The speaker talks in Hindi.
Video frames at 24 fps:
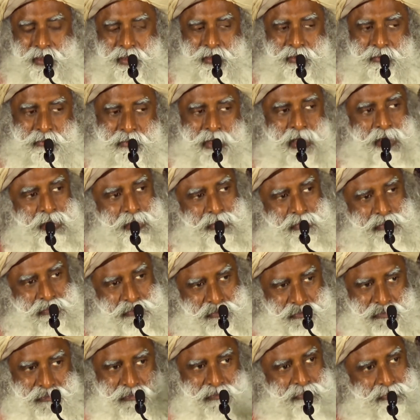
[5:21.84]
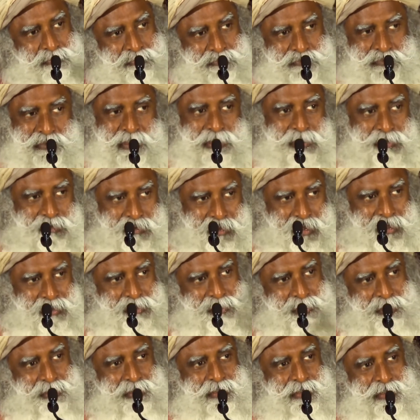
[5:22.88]
आपको अजीब महसूस
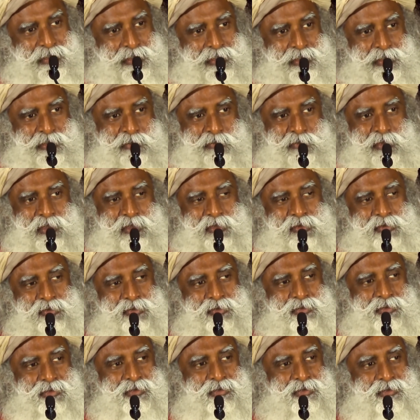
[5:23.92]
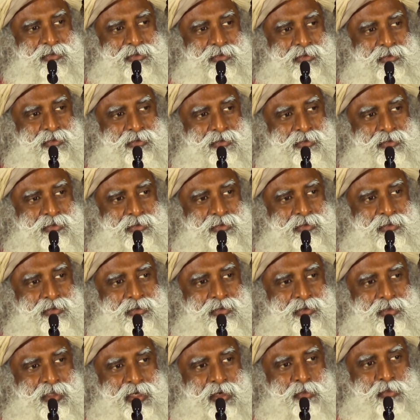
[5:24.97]
होगा क्योंकि
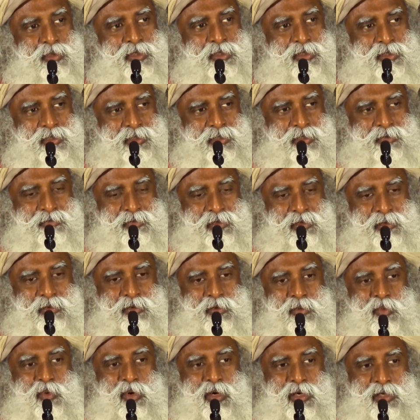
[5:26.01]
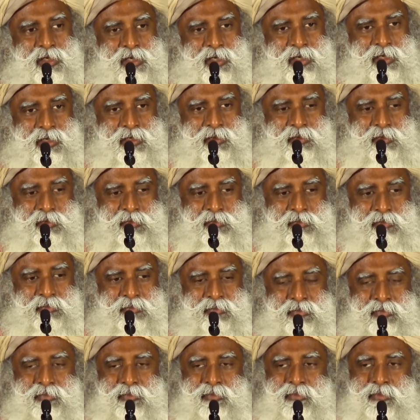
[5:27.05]
केमिस्ट्री कमज़ोर हो जाएगी
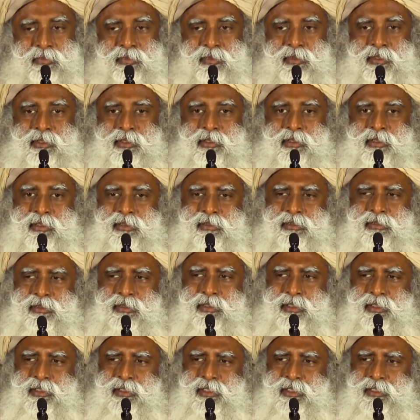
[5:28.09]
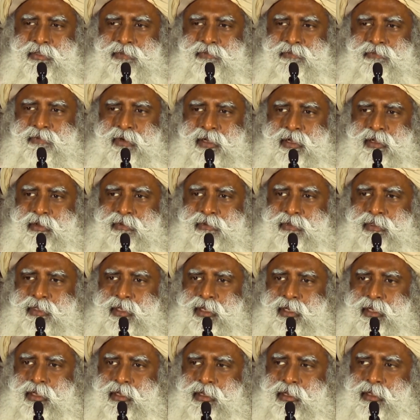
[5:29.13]
तो इसे संतुलित
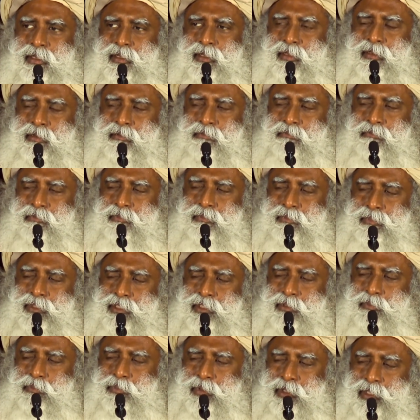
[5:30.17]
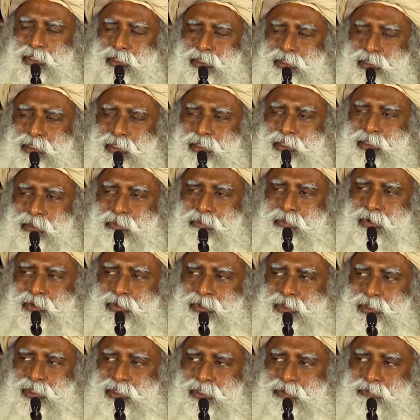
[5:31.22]
करने के लिए ये
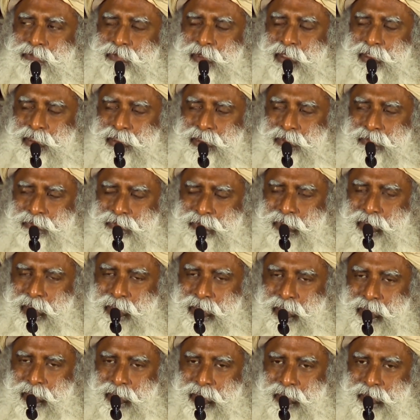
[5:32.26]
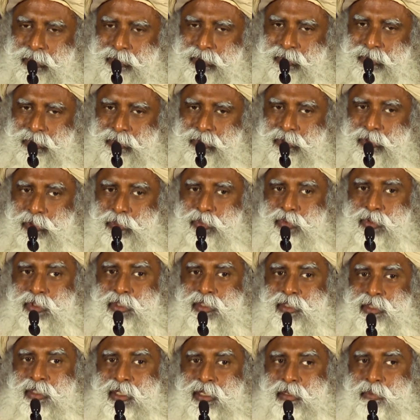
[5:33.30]
सबसे सरल और प्रभावी
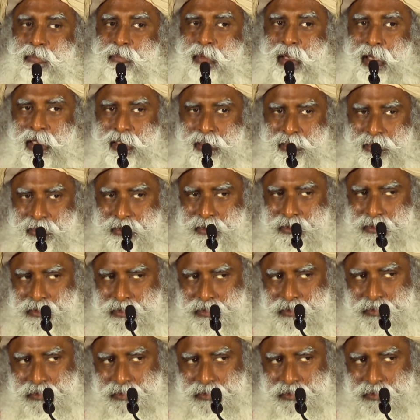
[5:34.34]
साधना है